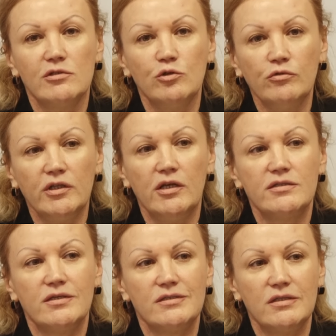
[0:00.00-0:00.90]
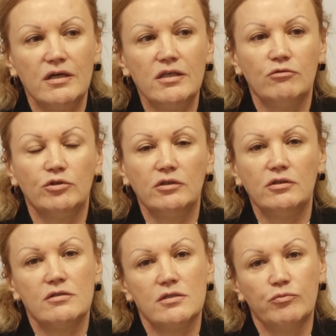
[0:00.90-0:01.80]
условия для создания вот
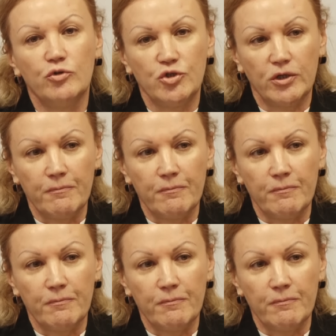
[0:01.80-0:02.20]
этой цепочки.